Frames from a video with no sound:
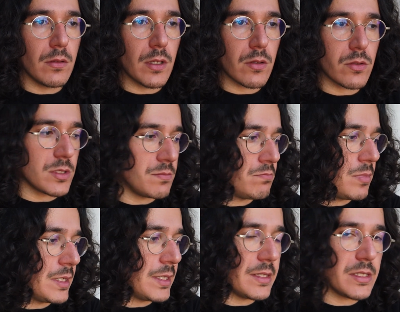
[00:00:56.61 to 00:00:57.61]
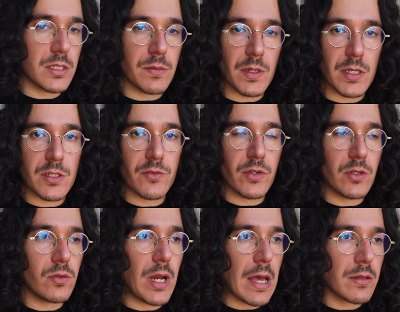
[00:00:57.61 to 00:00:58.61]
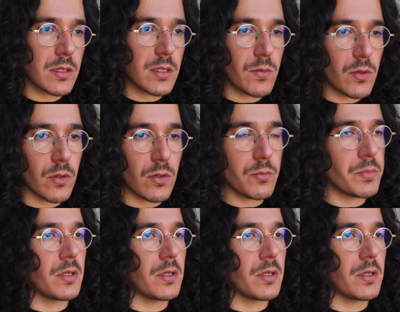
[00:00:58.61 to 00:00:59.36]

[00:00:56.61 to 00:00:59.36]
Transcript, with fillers: una cosa banalissima che si fa in un attimo,